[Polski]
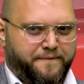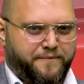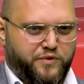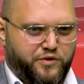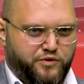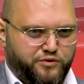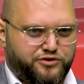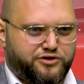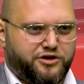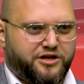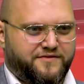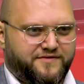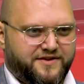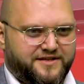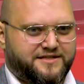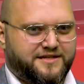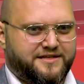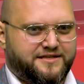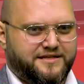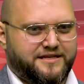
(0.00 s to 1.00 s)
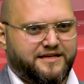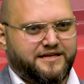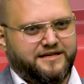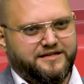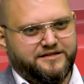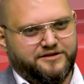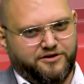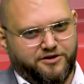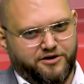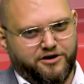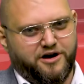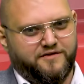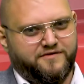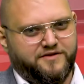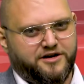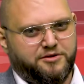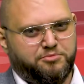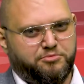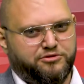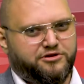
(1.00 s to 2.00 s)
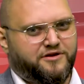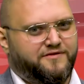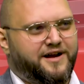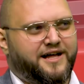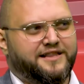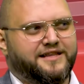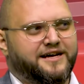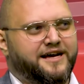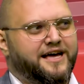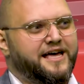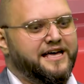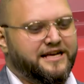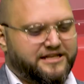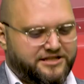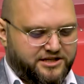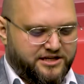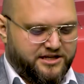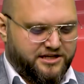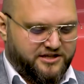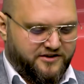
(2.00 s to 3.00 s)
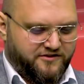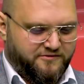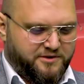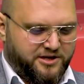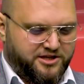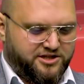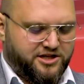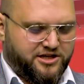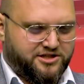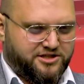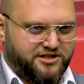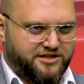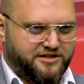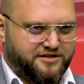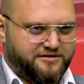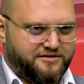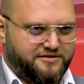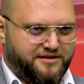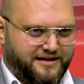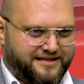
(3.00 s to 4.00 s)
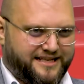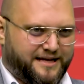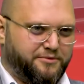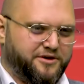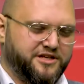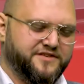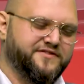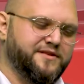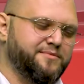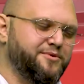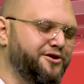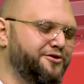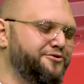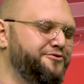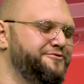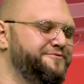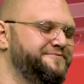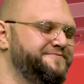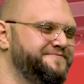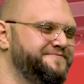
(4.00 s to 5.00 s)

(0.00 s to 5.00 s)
dużo inwestycji drogowych, budowlanych dzieje się w mieście. Czy tak samo jest w tym roku?